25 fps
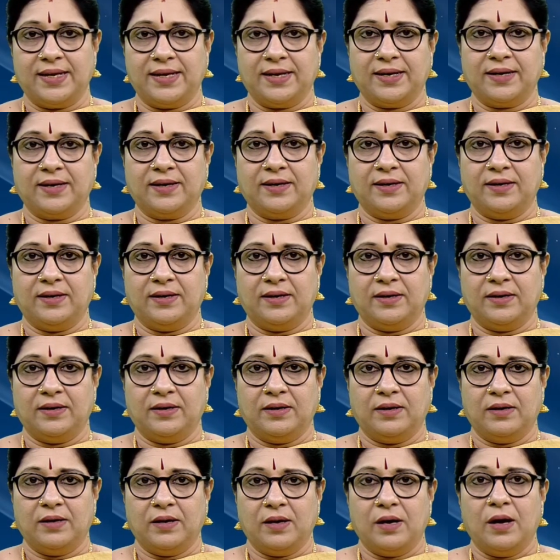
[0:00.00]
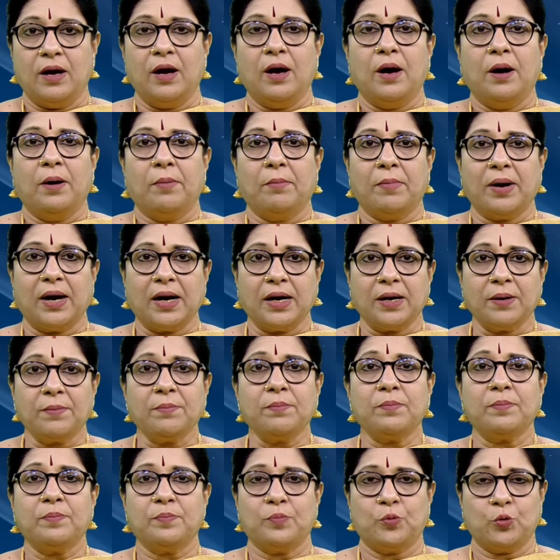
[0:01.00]
நேர்கள் மகம்
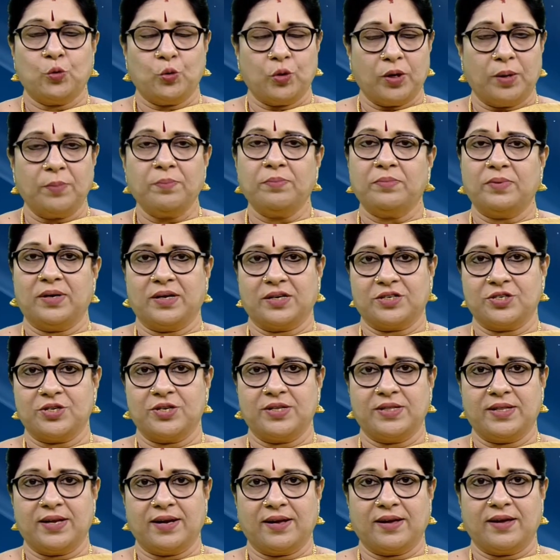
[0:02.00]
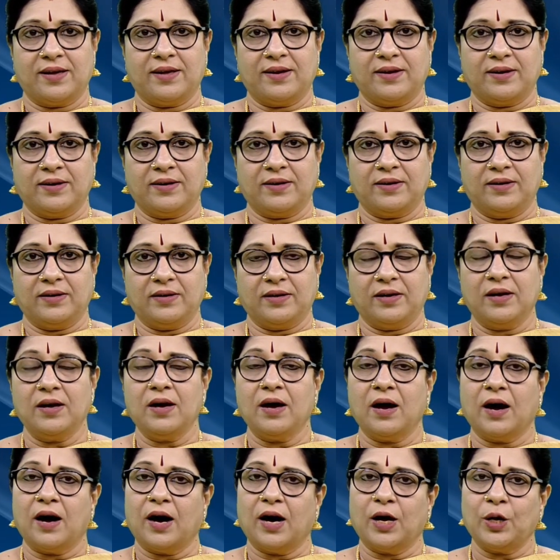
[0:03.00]
பூரம் நட்சத்திரக்காரர்களுக்கு
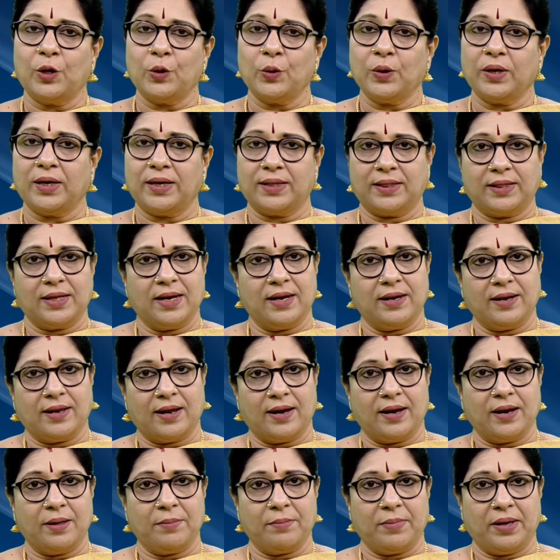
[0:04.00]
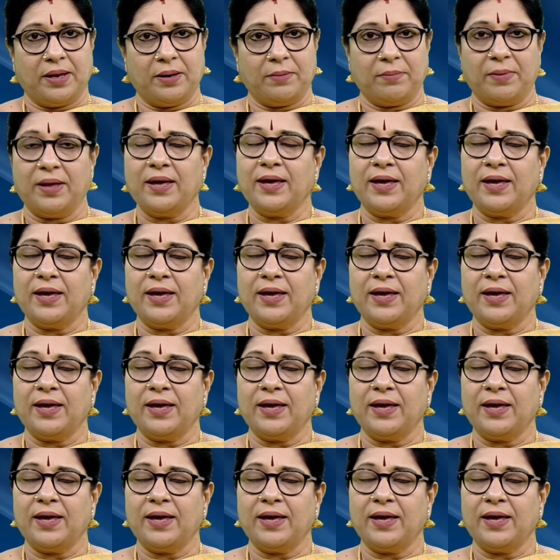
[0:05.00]
ஆரோக்கியத்தில் நல்ல மேன்மை